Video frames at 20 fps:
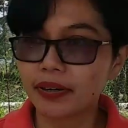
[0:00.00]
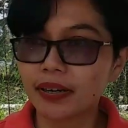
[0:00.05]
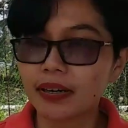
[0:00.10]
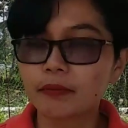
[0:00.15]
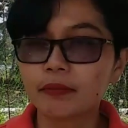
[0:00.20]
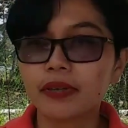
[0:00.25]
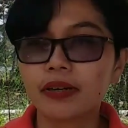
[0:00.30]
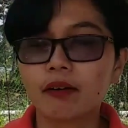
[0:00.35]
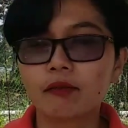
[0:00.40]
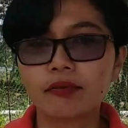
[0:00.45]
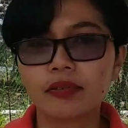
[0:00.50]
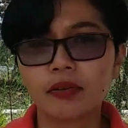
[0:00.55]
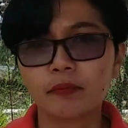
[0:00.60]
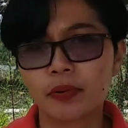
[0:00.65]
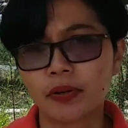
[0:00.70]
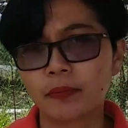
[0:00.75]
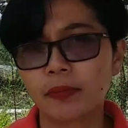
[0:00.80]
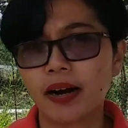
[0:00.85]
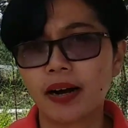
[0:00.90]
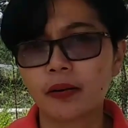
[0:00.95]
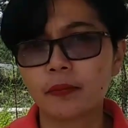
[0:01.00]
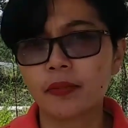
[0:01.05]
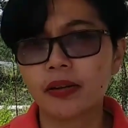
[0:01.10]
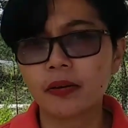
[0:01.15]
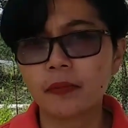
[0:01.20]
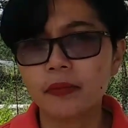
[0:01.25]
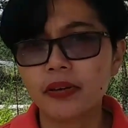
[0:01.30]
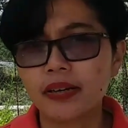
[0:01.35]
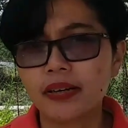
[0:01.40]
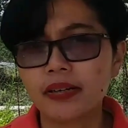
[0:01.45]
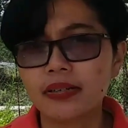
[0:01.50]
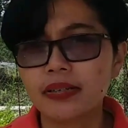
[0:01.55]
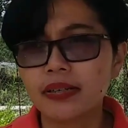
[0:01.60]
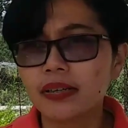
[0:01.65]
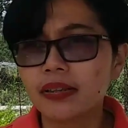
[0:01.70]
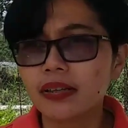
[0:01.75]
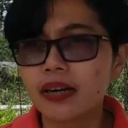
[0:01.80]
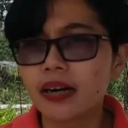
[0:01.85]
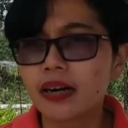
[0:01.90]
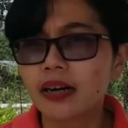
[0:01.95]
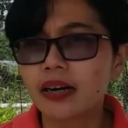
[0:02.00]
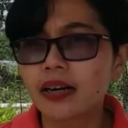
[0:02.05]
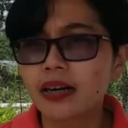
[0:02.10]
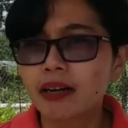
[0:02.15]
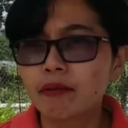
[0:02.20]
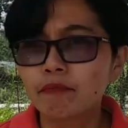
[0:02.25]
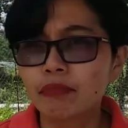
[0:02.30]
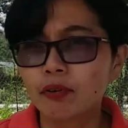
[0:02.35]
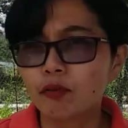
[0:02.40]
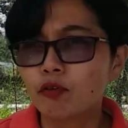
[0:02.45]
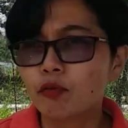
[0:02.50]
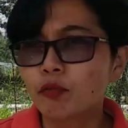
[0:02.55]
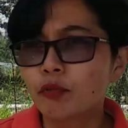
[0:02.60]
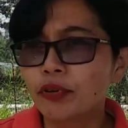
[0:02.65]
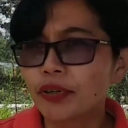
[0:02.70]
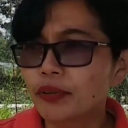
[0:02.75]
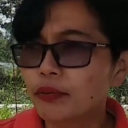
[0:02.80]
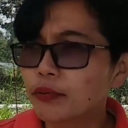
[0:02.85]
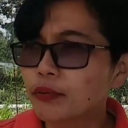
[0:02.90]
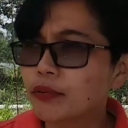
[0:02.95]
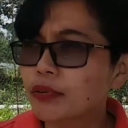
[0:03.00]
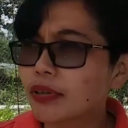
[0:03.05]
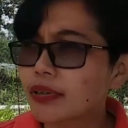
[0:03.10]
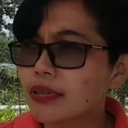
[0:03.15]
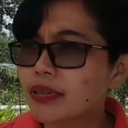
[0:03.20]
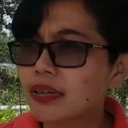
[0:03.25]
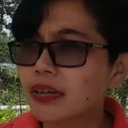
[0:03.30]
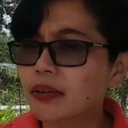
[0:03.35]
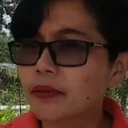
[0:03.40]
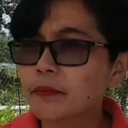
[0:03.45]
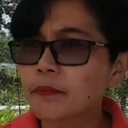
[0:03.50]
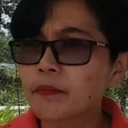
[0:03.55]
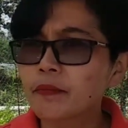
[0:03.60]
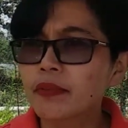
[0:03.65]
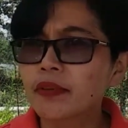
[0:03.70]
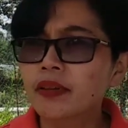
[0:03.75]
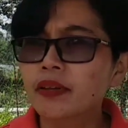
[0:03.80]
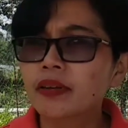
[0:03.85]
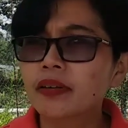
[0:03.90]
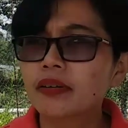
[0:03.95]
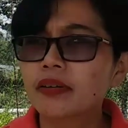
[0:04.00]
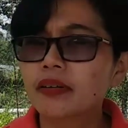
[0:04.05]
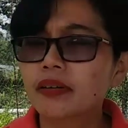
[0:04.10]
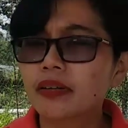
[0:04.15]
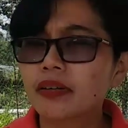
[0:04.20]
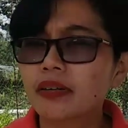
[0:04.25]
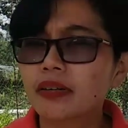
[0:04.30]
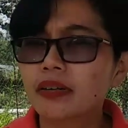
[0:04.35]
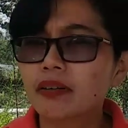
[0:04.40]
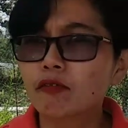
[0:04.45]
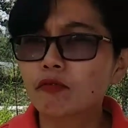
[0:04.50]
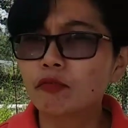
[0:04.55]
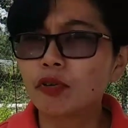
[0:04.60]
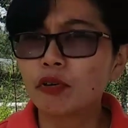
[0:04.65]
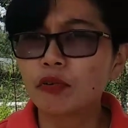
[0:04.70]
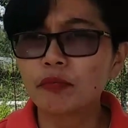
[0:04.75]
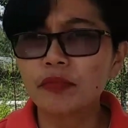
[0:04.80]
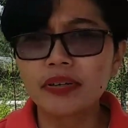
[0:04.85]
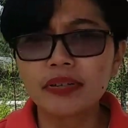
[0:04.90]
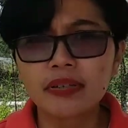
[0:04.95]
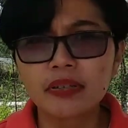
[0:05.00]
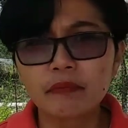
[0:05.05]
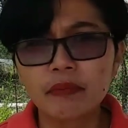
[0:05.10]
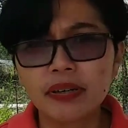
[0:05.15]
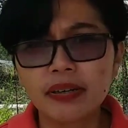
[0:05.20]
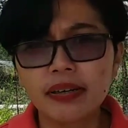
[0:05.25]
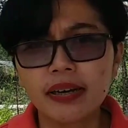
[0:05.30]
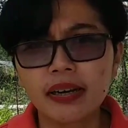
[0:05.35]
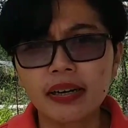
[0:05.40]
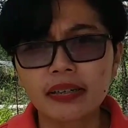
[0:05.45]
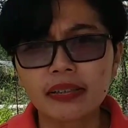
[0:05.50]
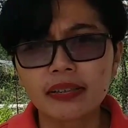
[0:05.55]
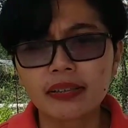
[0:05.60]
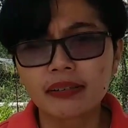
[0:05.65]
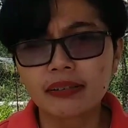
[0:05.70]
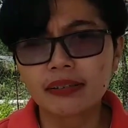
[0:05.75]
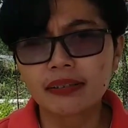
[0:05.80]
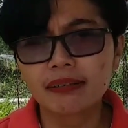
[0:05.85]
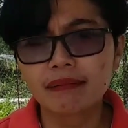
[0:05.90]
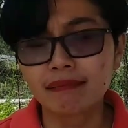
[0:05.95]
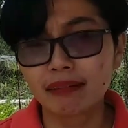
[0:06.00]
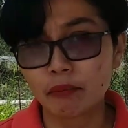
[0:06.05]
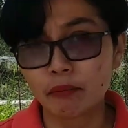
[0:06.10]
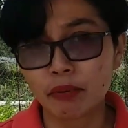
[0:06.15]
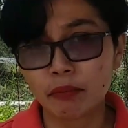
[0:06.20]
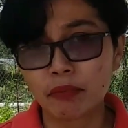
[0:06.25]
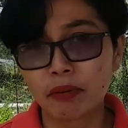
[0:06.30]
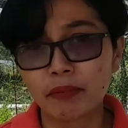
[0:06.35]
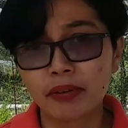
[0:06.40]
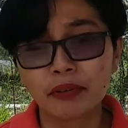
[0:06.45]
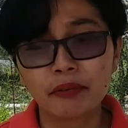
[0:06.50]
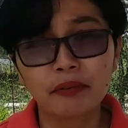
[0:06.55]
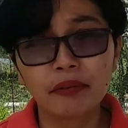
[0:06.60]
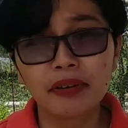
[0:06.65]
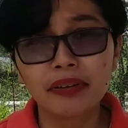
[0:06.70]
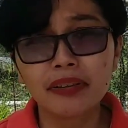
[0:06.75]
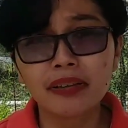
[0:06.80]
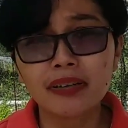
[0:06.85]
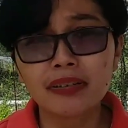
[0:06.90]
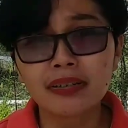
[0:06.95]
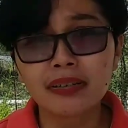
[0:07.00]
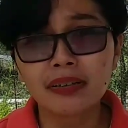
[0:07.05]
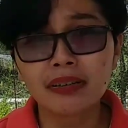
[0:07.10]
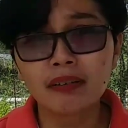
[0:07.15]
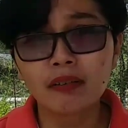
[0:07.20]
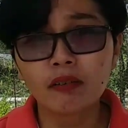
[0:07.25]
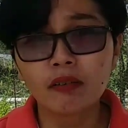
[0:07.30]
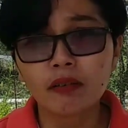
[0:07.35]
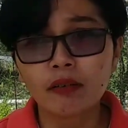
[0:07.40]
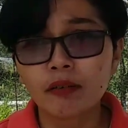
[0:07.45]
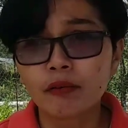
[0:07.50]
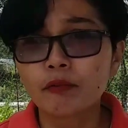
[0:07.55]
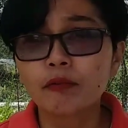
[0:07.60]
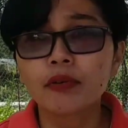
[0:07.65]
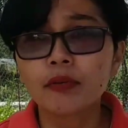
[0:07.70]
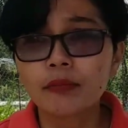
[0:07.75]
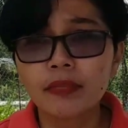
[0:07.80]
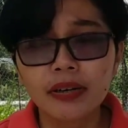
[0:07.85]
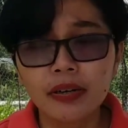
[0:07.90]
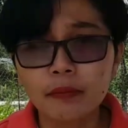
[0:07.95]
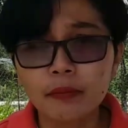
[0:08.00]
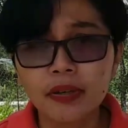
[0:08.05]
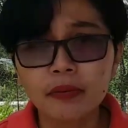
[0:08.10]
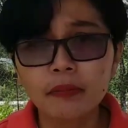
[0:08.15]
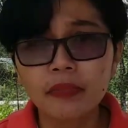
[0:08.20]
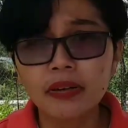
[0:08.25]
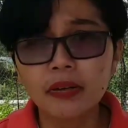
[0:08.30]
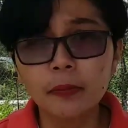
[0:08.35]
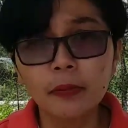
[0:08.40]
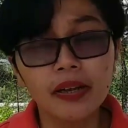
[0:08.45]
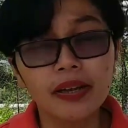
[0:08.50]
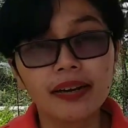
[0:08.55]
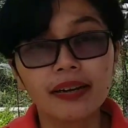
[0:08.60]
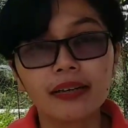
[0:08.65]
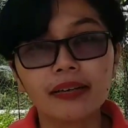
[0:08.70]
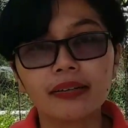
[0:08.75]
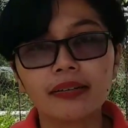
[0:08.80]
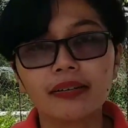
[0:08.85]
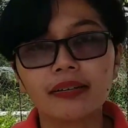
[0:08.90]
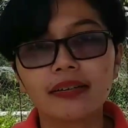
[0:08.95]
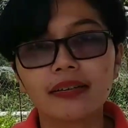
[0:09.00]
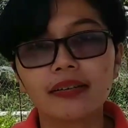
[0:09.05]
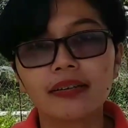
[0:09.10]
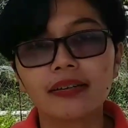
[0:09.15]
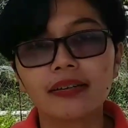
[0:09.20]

pediat min aku jadi permakan biri-biri je tah ku terjeng uh, eh, rupiah-rupiah si meliar nge tak perbeben kue terjeng gua mereman biri-biri nge